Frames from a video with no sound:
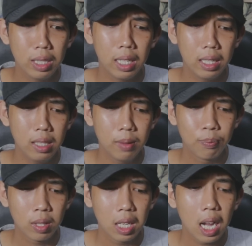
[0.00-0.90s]
okay.
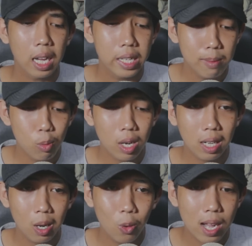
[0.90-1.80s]
Ayam
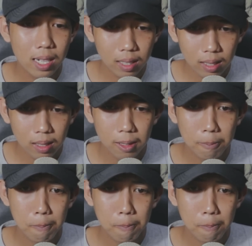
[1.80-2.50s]
warna-warni